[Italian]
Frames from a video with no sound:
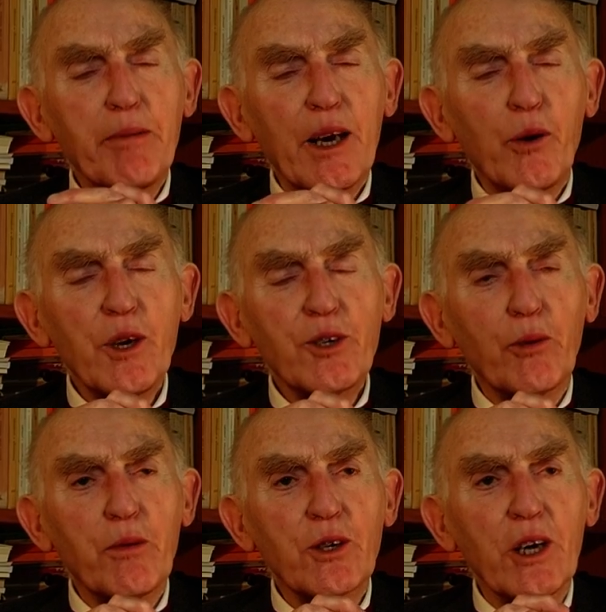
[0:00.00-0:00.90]
per capire
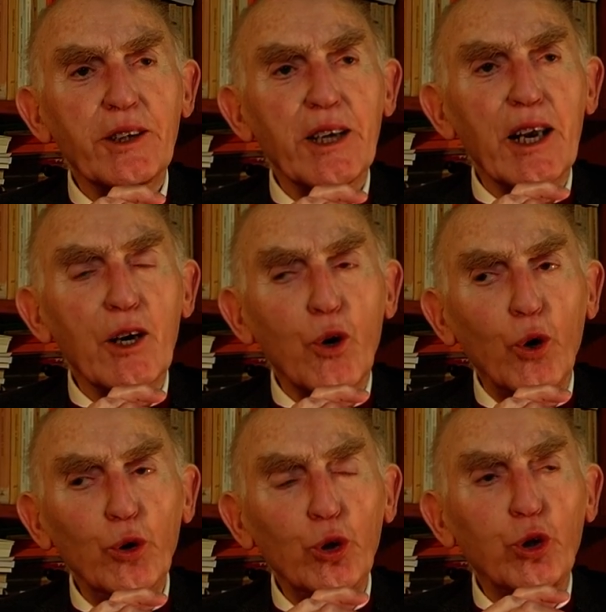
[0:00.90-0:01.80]
questo bisogna
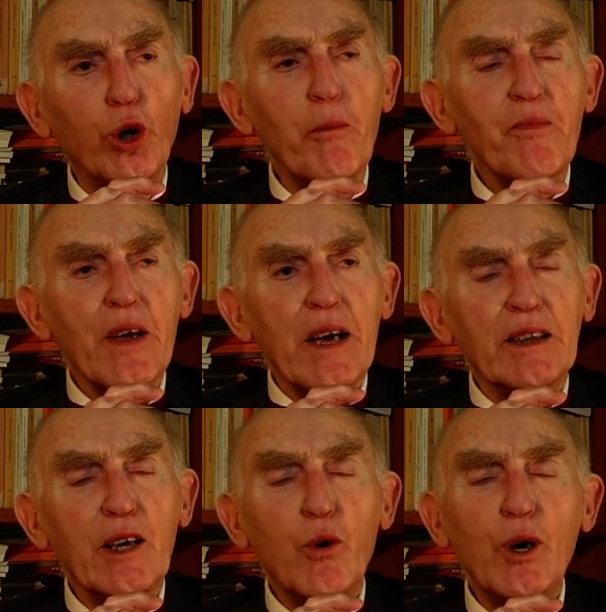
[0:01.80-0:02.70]
tener conto
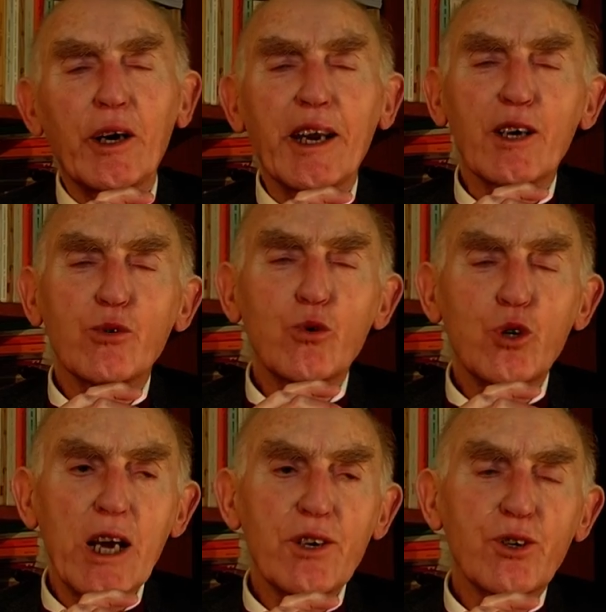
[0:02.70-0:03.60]
di quello che era
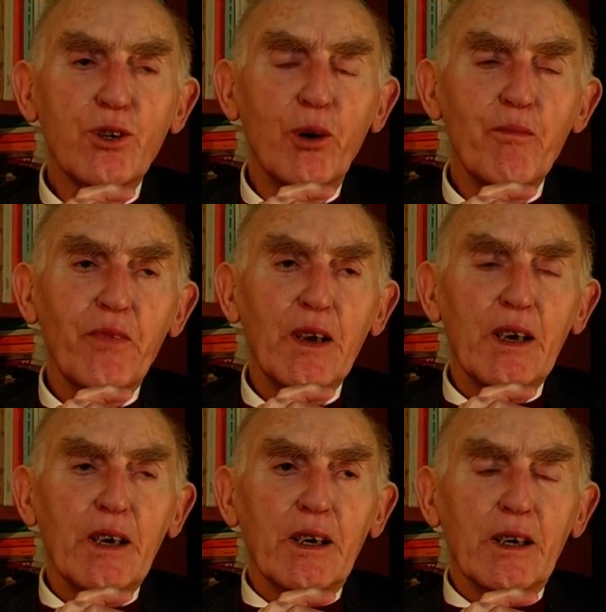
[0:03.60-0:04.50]
successo
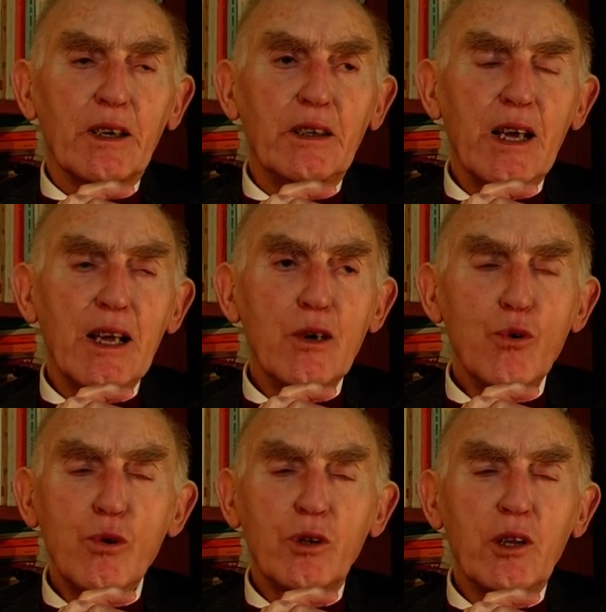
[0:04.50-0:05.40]

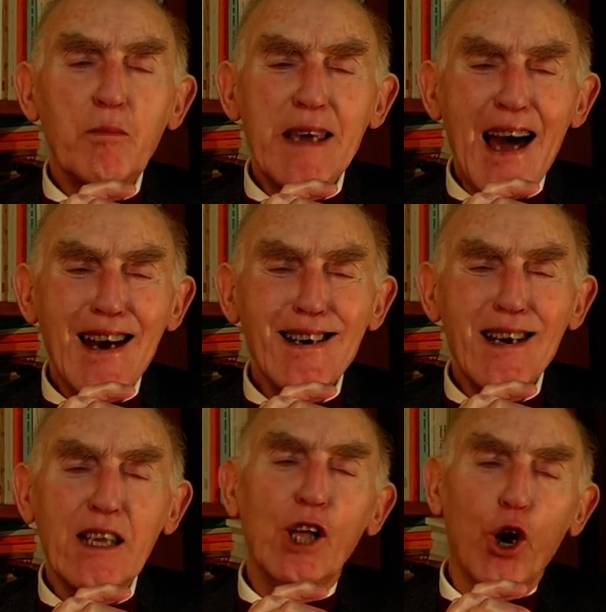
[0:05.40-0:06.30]
negli ultimi
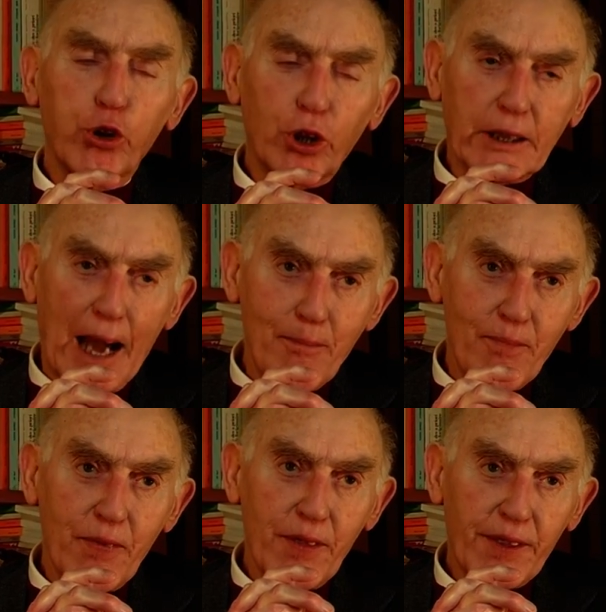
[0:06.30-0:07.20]
anni
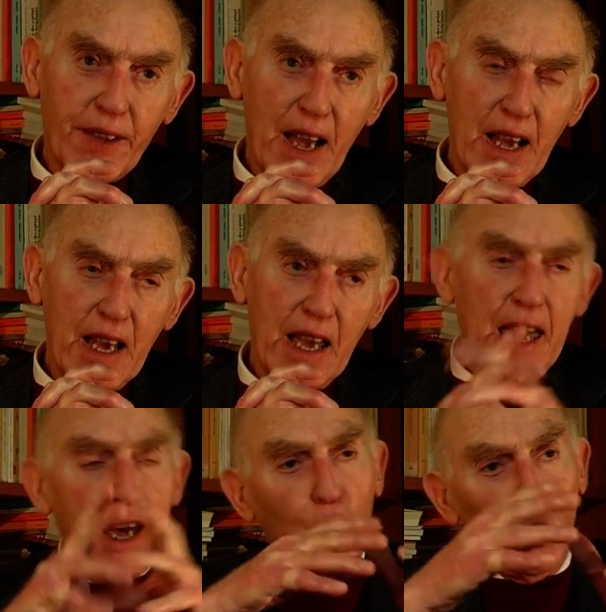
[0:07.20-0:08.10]
dell'Ottanta.
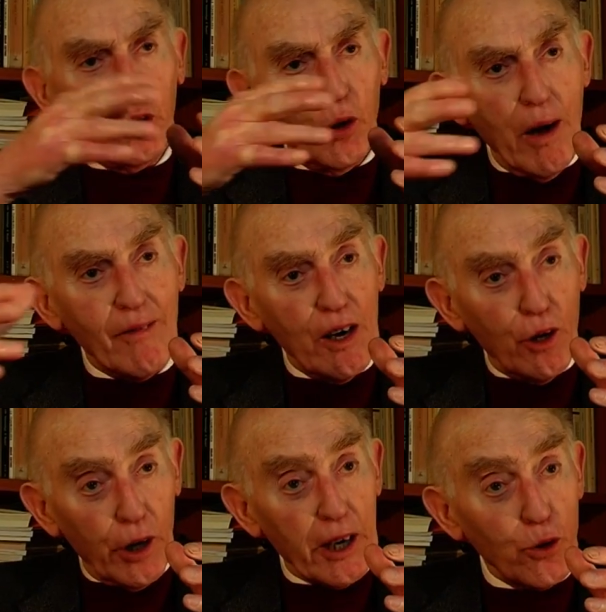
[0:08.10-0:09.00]
80 e
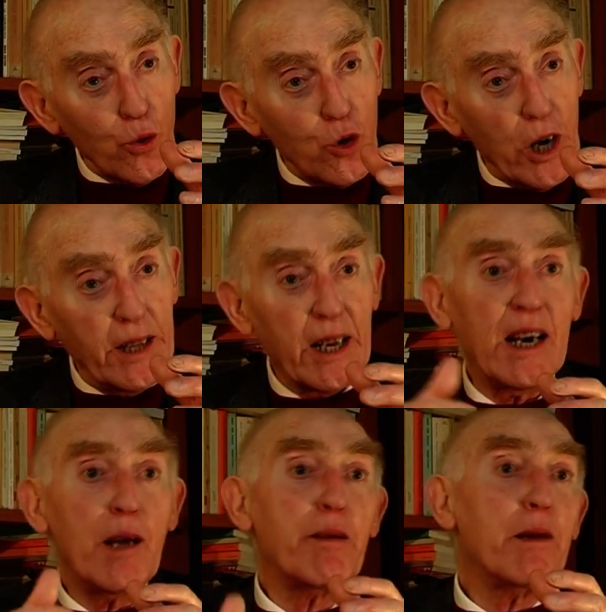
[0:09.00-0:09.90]
continuava ancora a
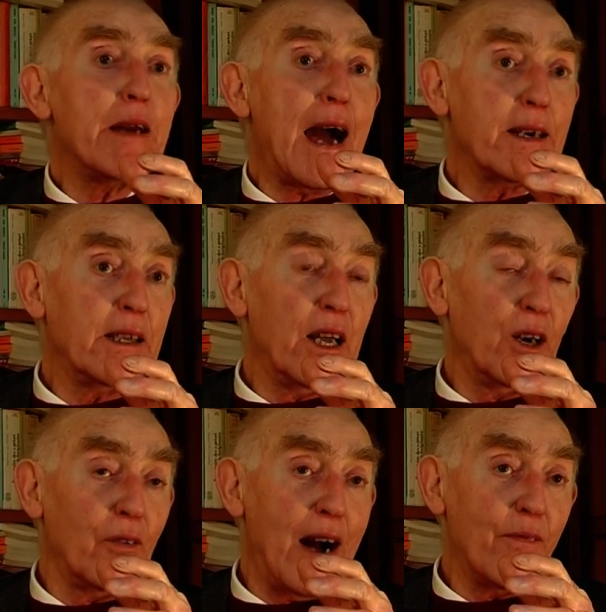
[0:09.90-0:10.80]
succedere nei primi
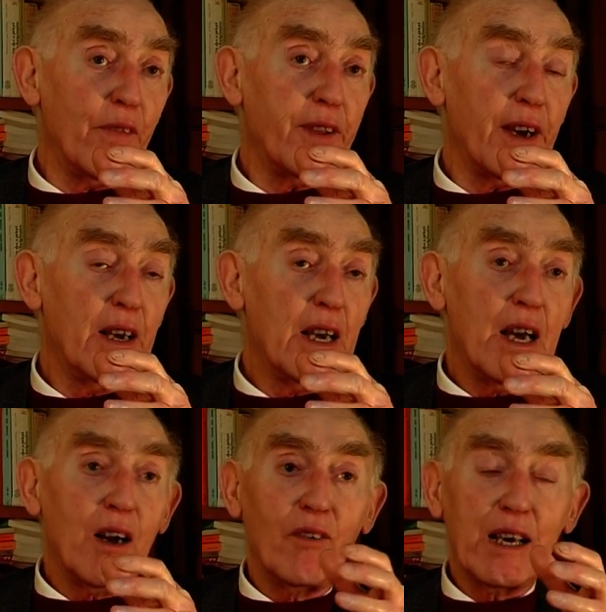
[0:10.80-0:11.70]
anni del 90,
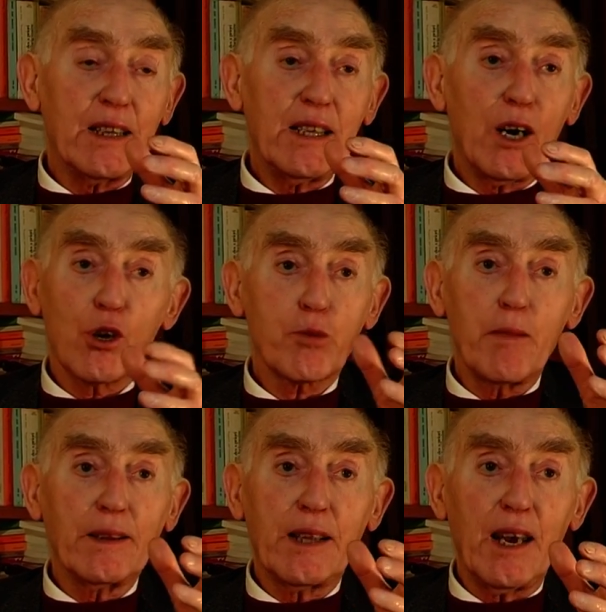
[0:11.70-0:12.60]
vale a dire
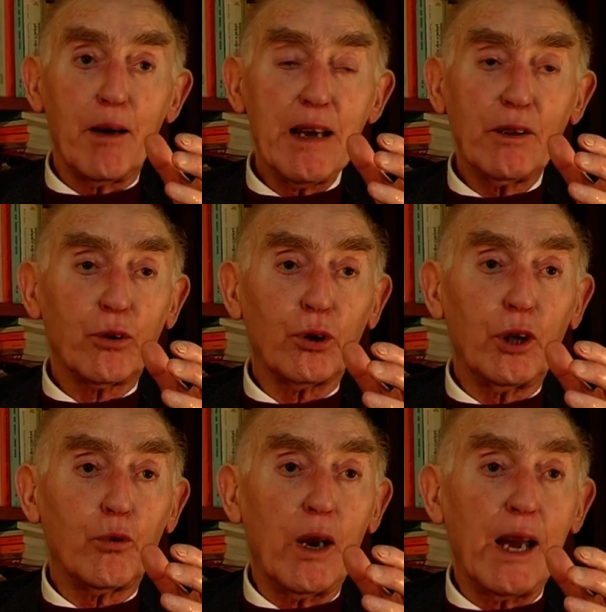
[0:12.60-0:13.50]
lo
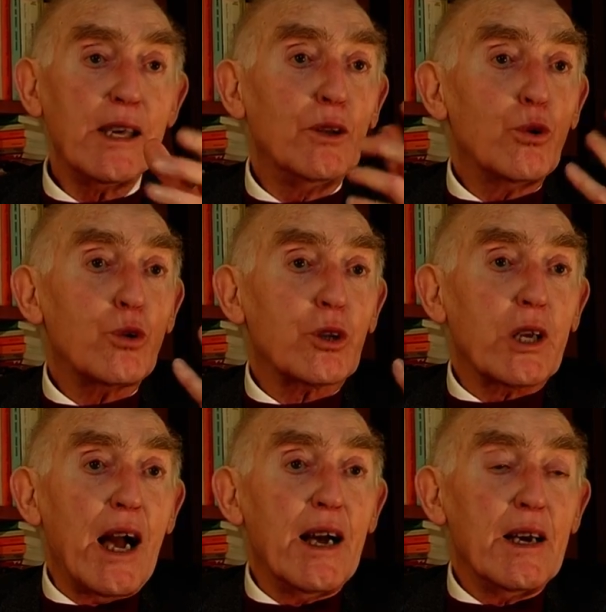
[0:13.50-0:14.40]
smantellamento di quella
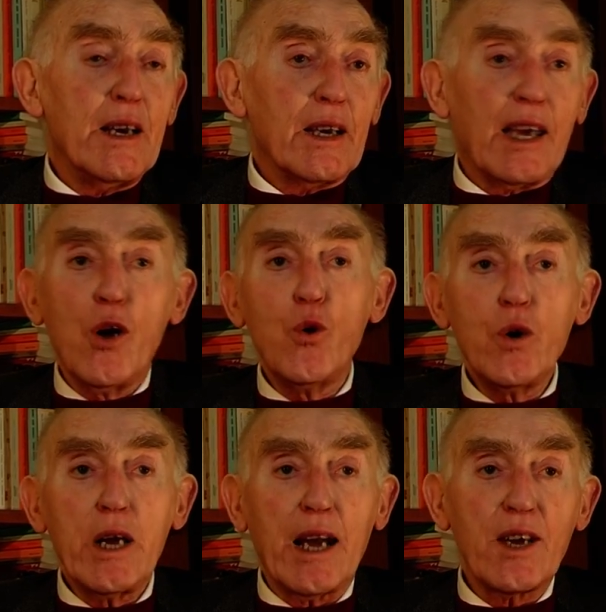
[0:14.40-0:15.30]
industria
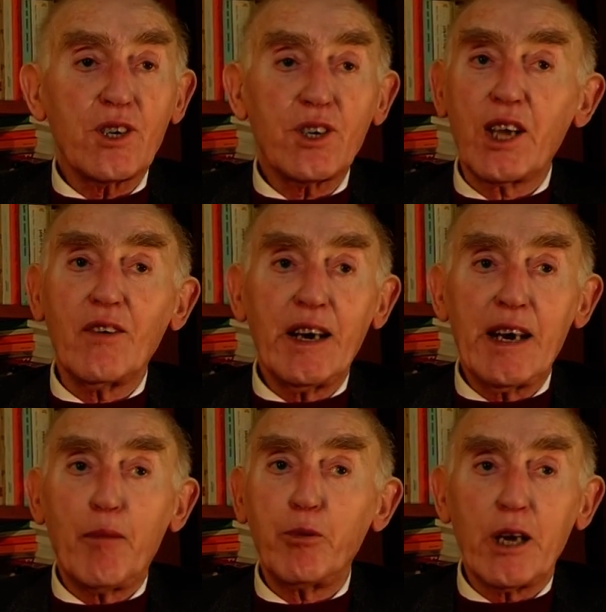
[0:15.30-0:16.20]
che unica
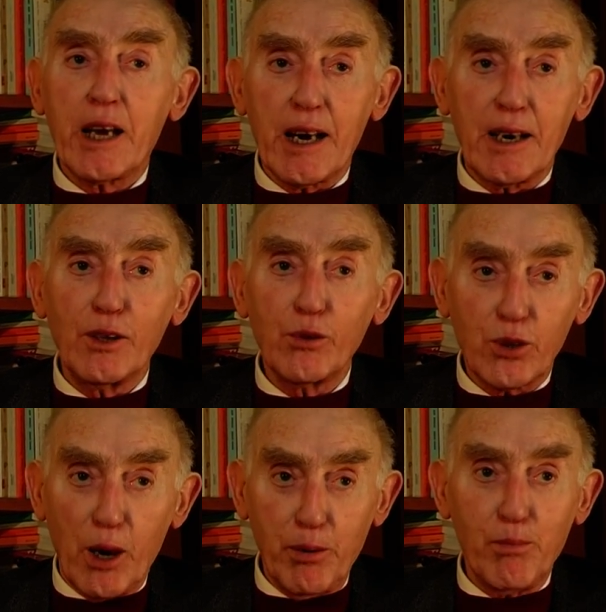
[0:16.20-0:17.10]
esisteva a Napoli, che era
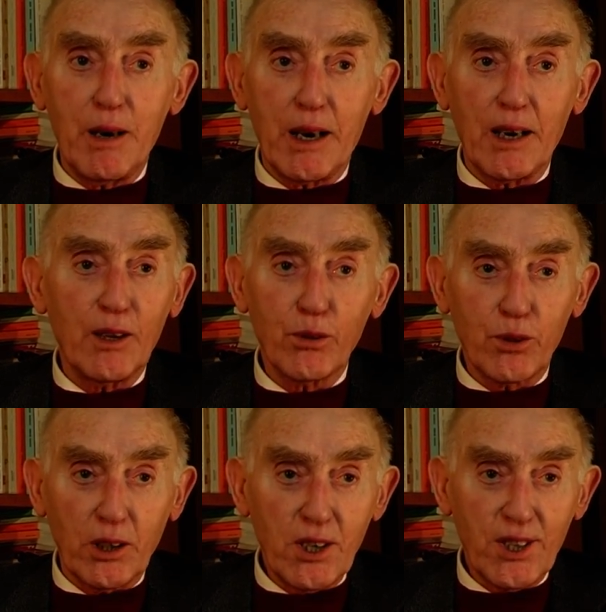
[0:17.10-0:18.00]
l'industria pubblica,
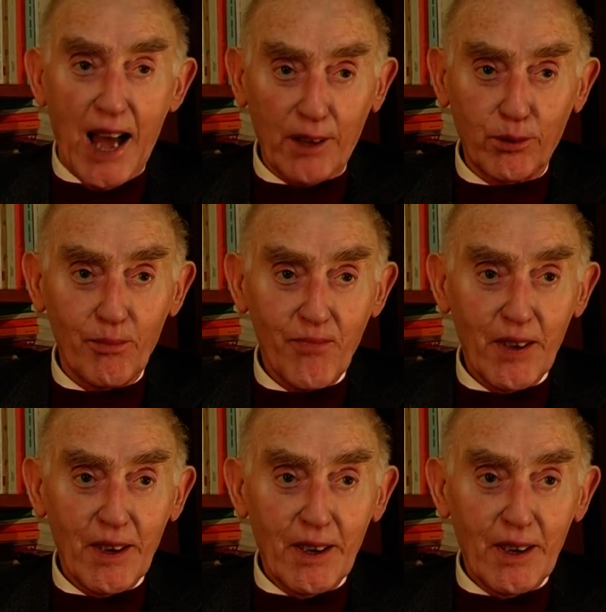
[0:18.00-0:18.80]
l'industria di Stato,